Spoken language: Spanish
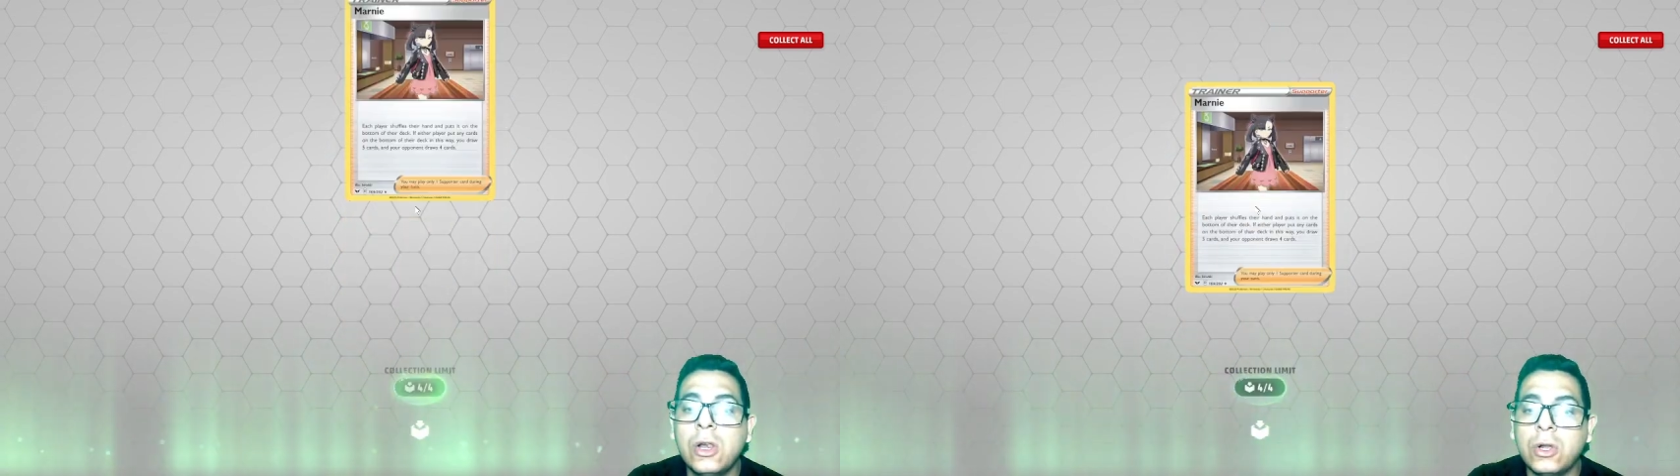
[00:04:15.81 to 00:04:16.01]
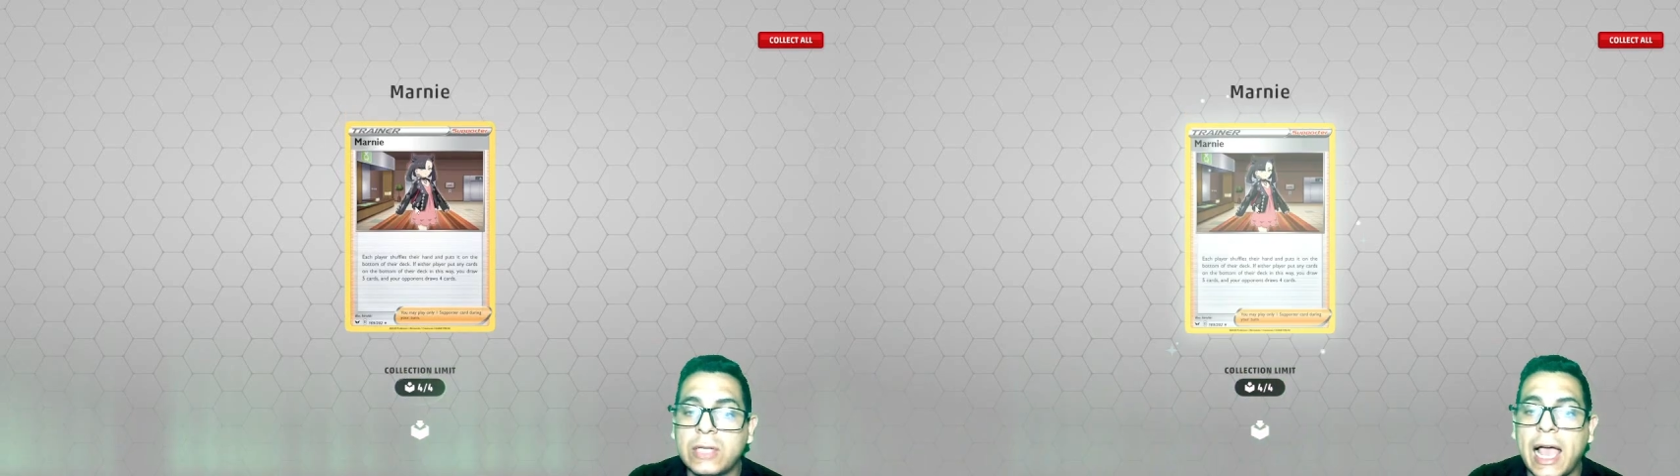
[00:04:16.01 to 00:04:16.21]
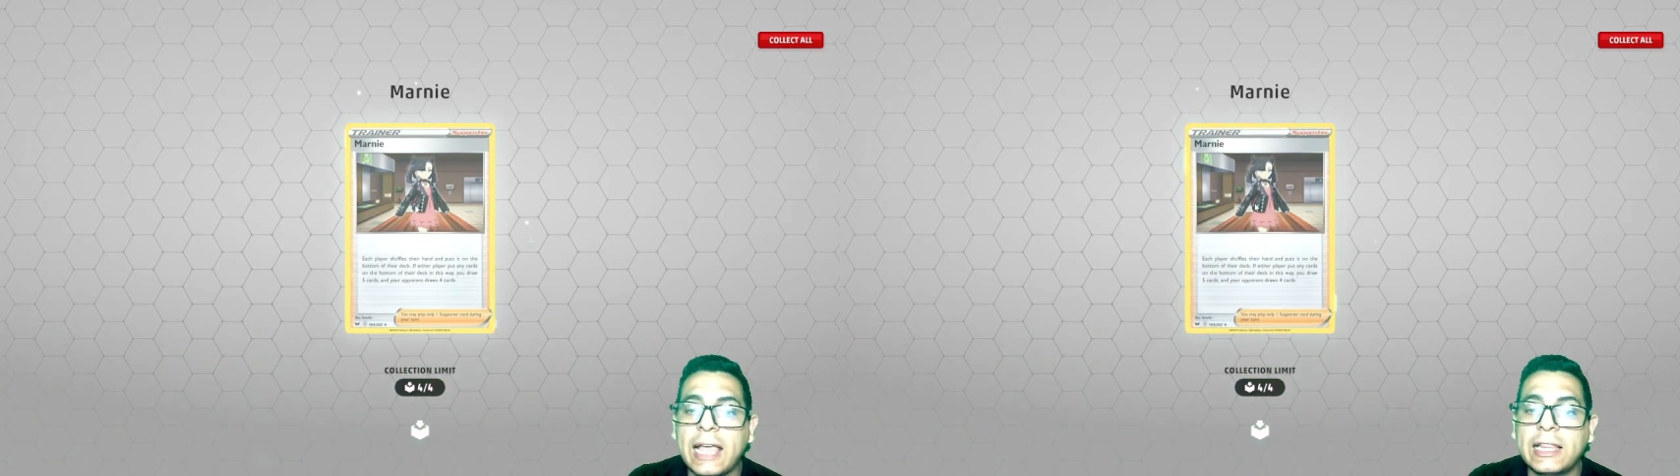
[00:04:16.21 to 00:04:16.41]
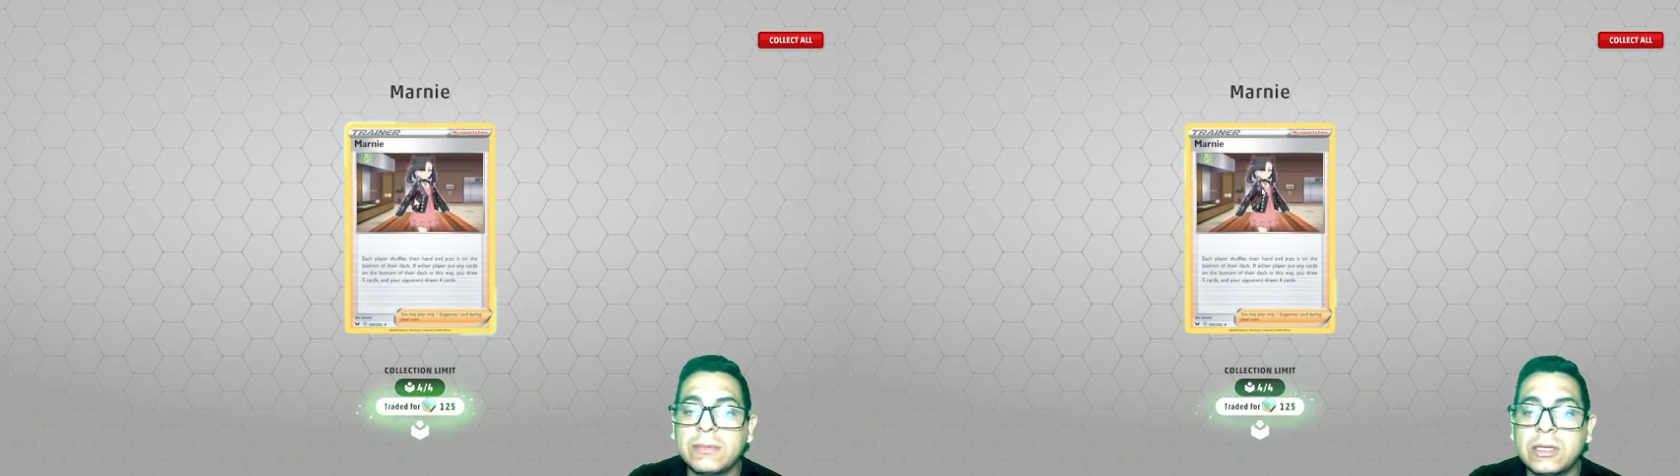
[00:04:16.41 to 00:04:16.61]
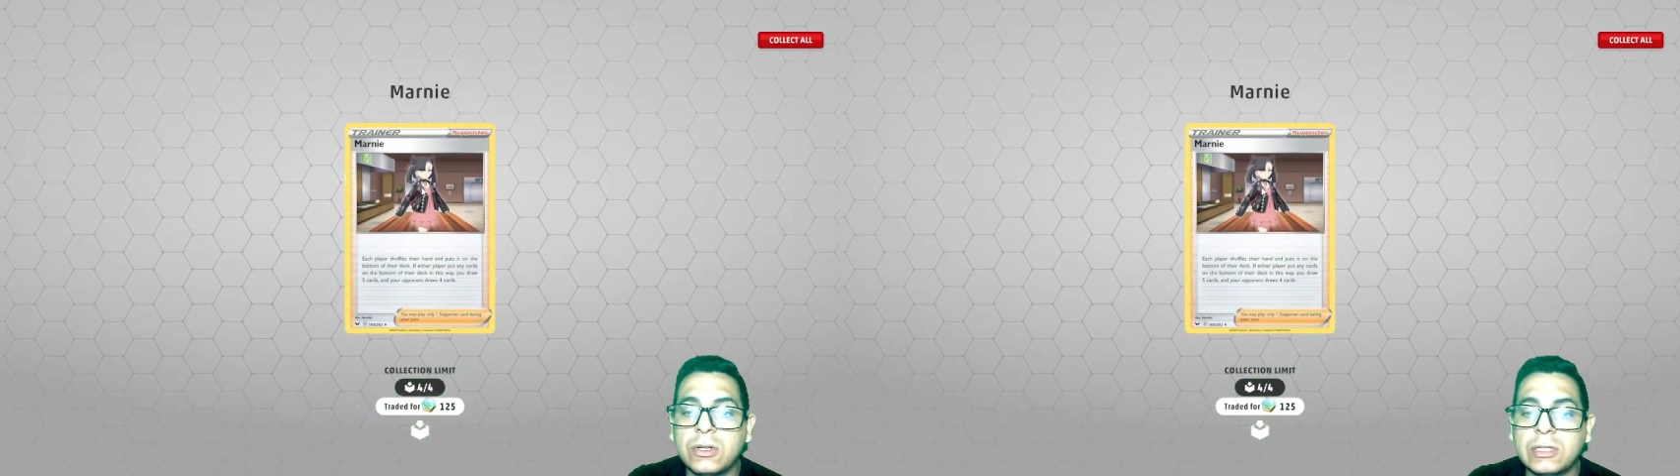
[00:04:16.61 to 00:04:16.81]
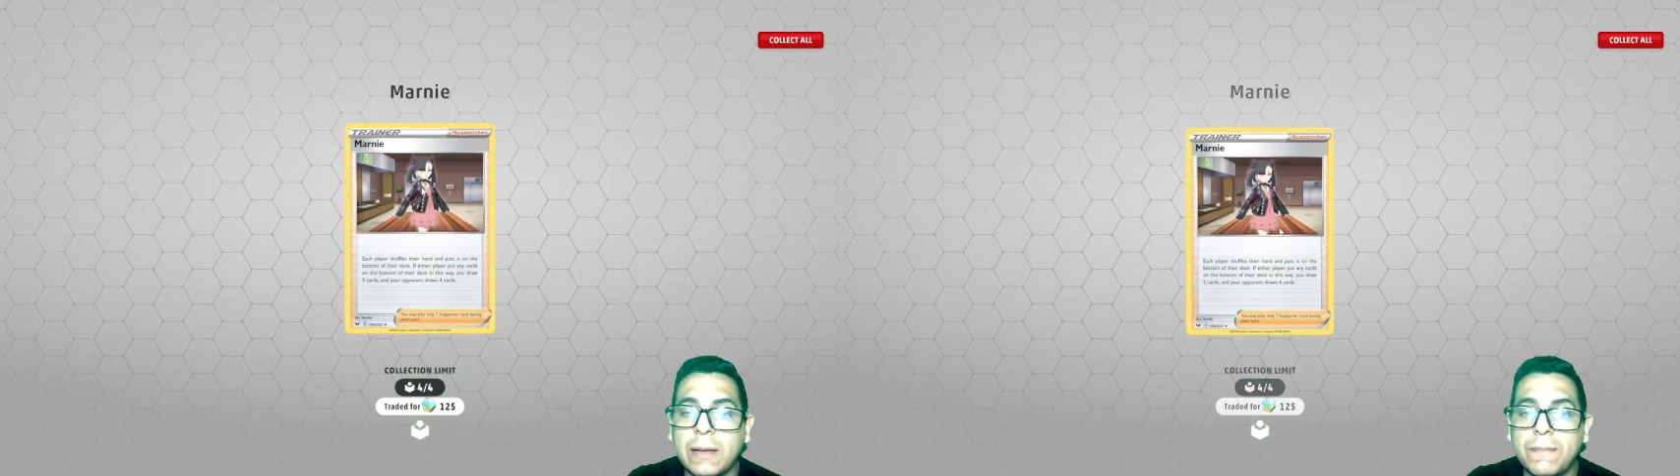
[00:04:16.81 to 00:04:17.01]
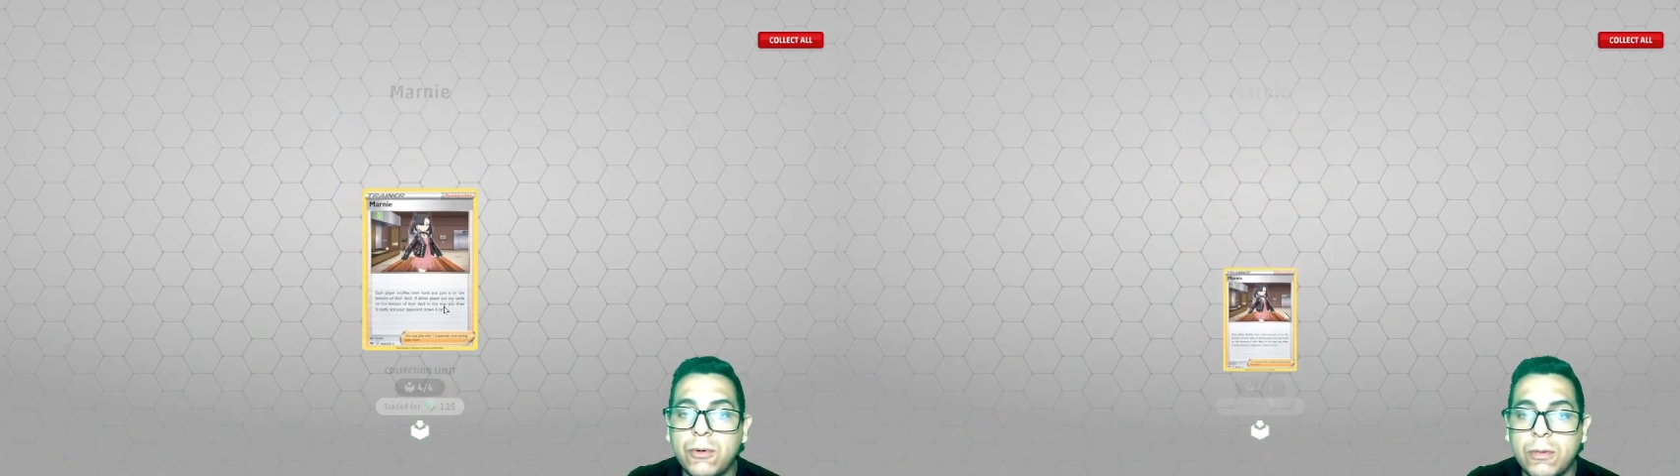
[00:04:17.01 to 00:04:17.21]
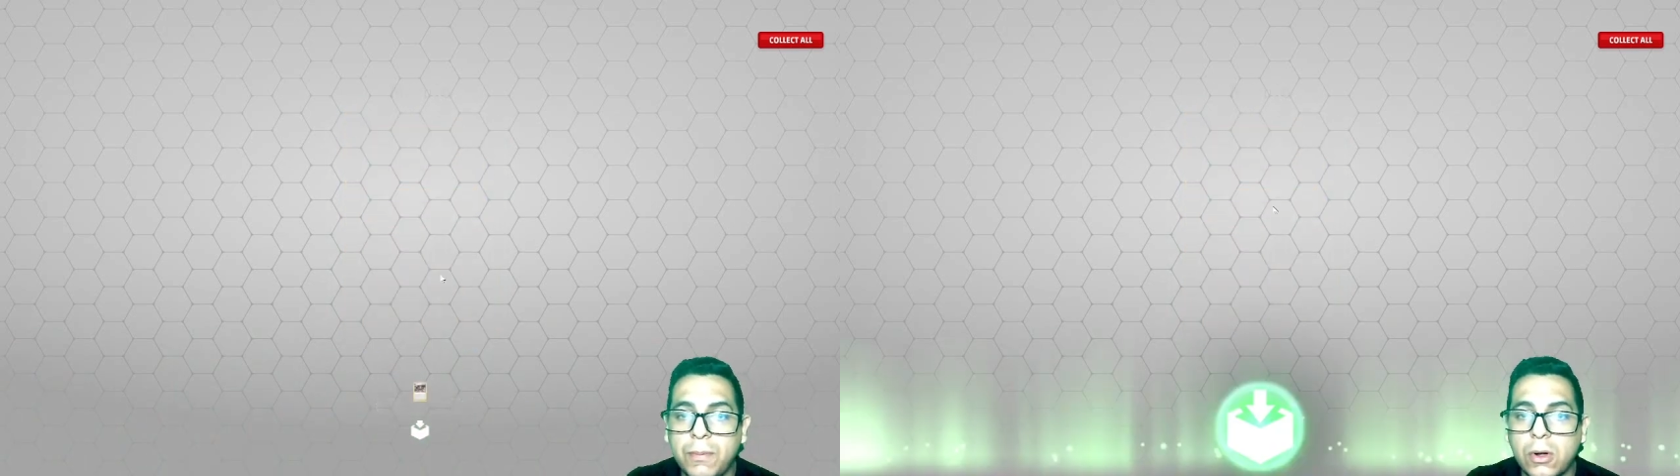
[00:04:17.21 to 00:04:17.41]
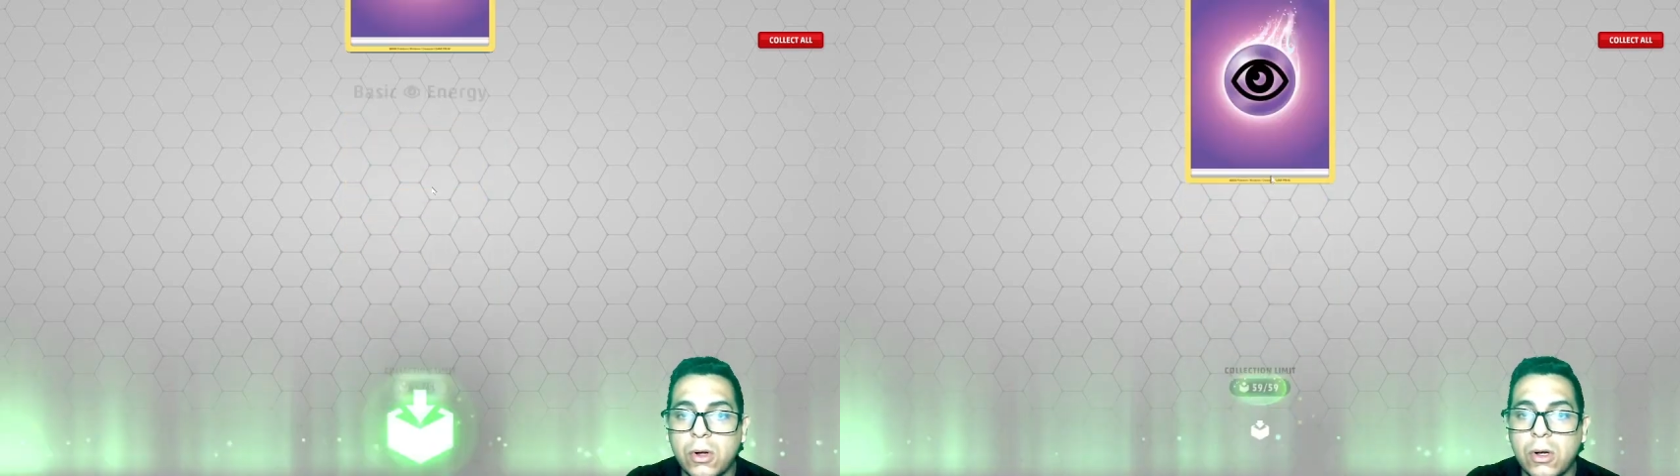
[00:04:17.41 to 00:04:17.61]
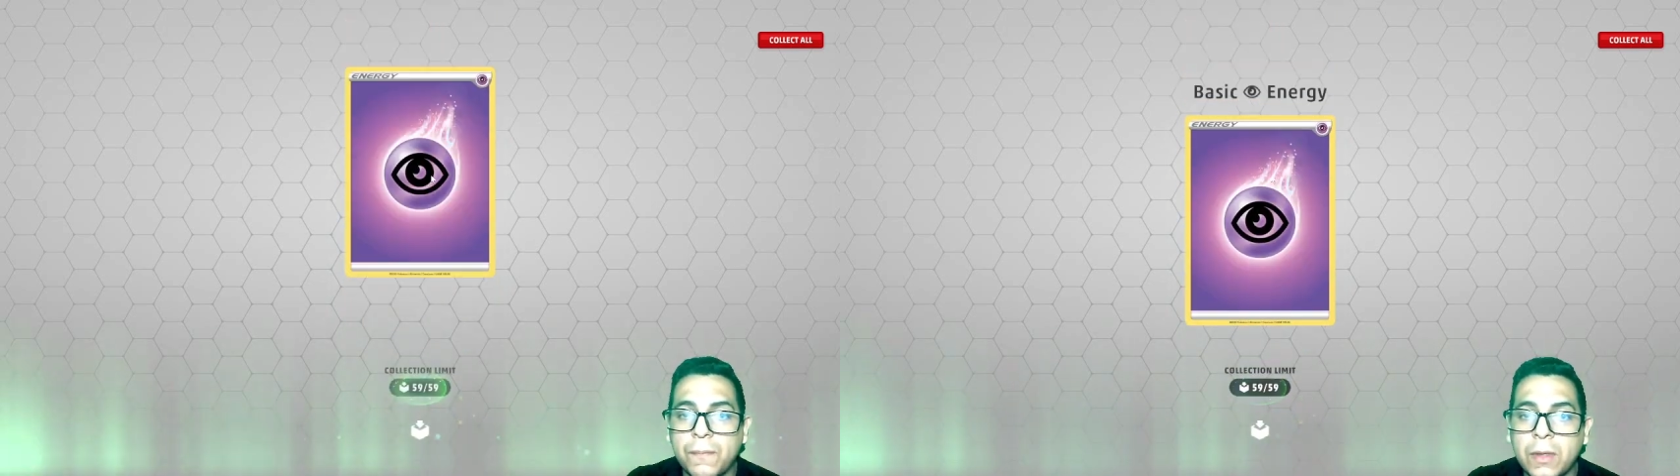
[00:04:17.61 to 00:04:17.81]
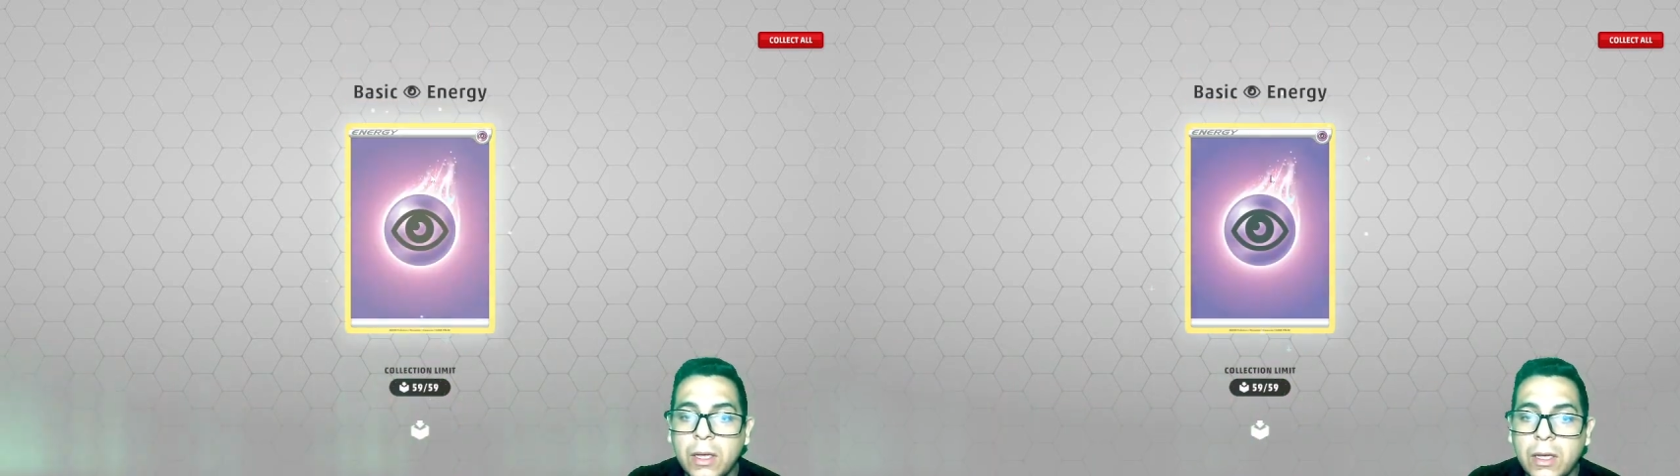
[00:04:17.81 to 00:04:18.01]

Los items sí nos dan muy poco.